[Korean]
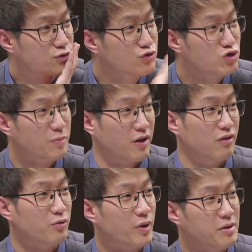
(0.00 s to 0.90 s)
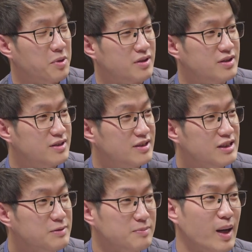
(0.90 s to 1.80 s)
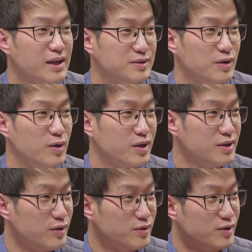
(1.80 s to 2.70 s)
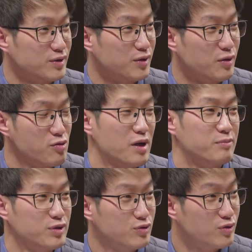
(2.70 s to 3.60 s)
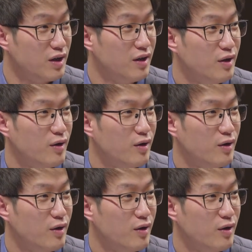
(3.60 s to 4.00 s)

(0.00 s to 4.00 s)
궁금해요. 왜냐면 그 음악적인 어떤 그런 것과 어. 미술과 어.